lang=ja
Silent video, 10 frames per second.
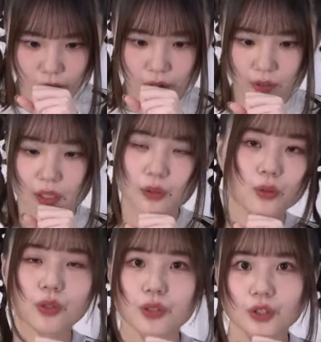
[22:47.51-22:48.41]
いわゆる
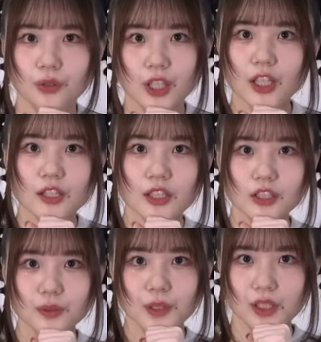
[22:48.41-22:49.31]
こういうその原
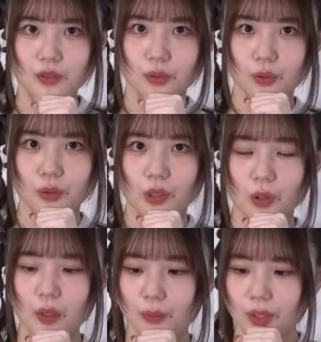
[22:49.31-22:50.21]
作ベースの邦画
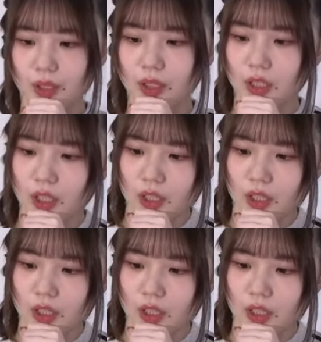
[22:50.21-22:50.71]
をあんまり